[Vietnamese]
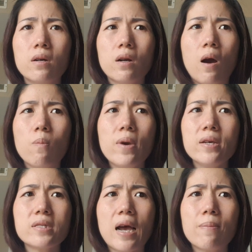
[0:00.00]
nó không biết
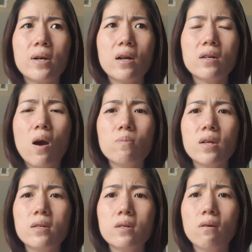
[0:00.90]
làm sao mà nó, nó không
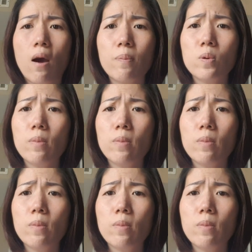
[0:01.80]
tin trường hợp của